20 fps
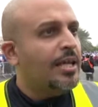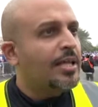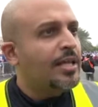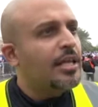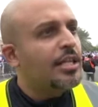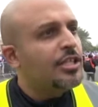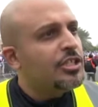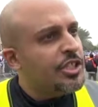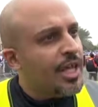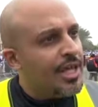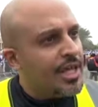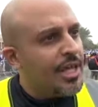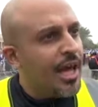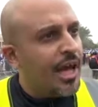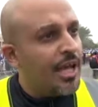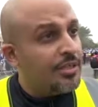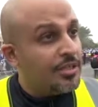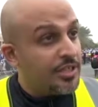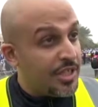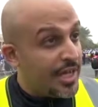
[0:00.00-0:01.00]
كل
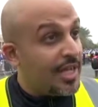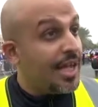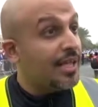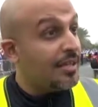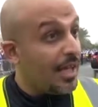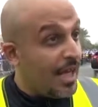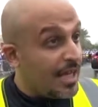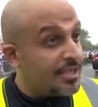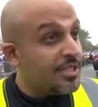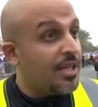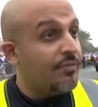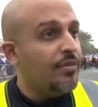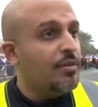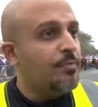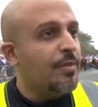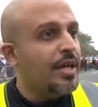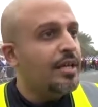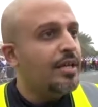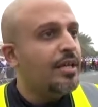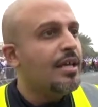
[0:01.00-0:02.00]
الشركات شركات خاصه في
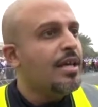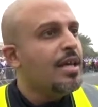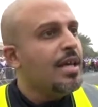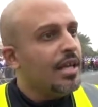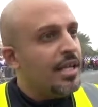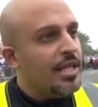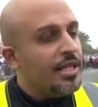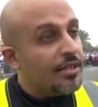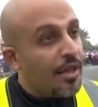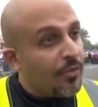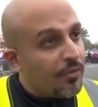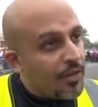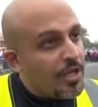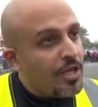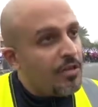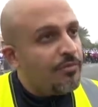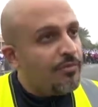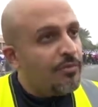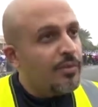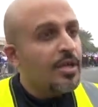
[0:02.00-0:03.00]
البنك
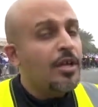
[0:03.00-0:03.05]
لتنظيف